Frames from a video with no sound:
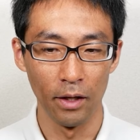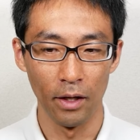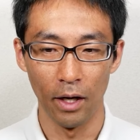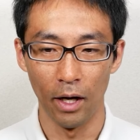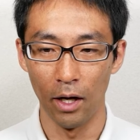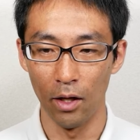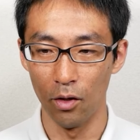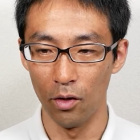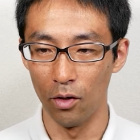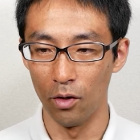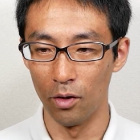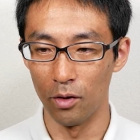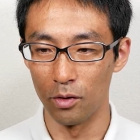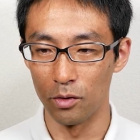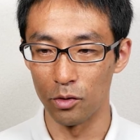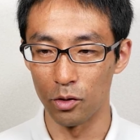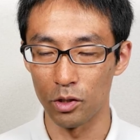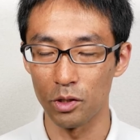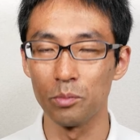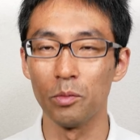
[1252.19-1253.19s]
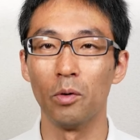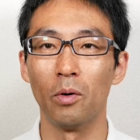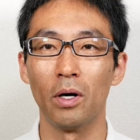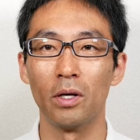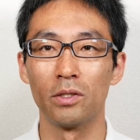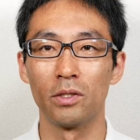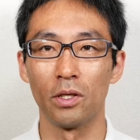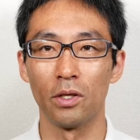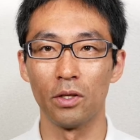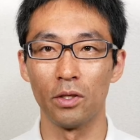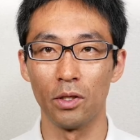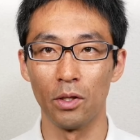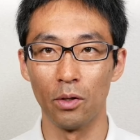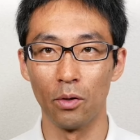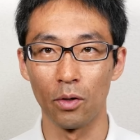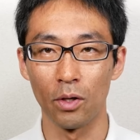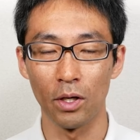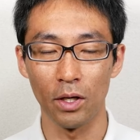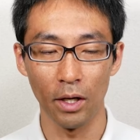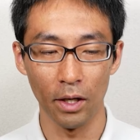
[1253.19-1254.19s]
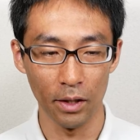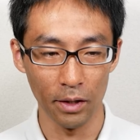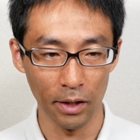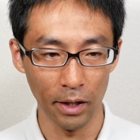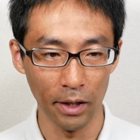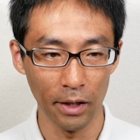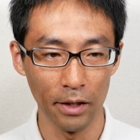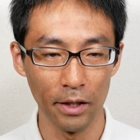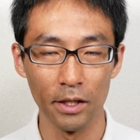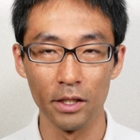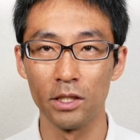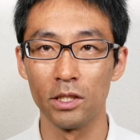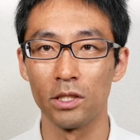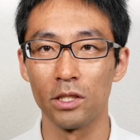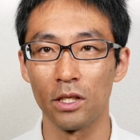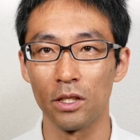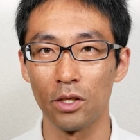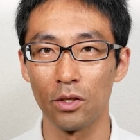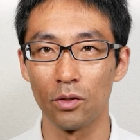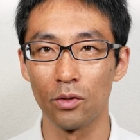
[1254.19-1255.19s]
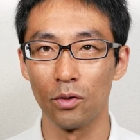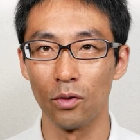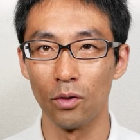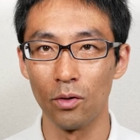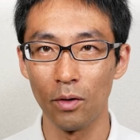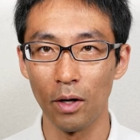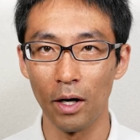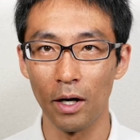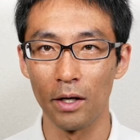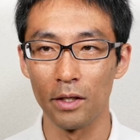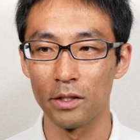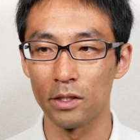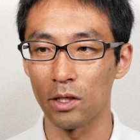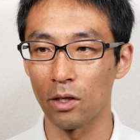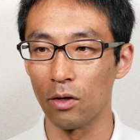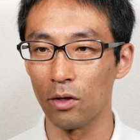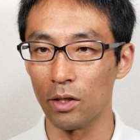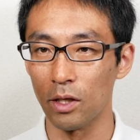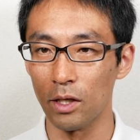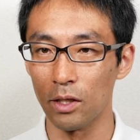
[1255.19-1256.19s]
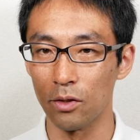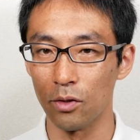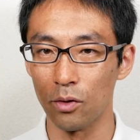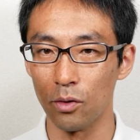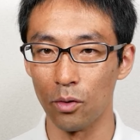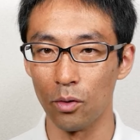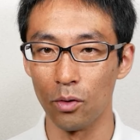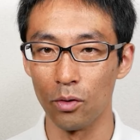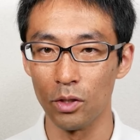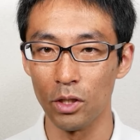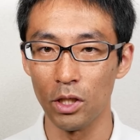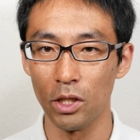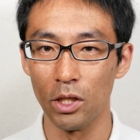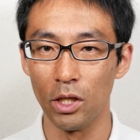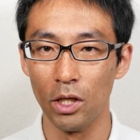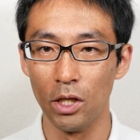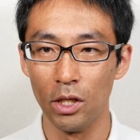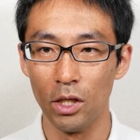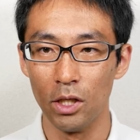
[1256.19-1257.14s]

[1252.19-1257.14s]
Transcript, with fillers: あのそっちもワンスセルに置き換えてレイジスタティックの方は使わないという方に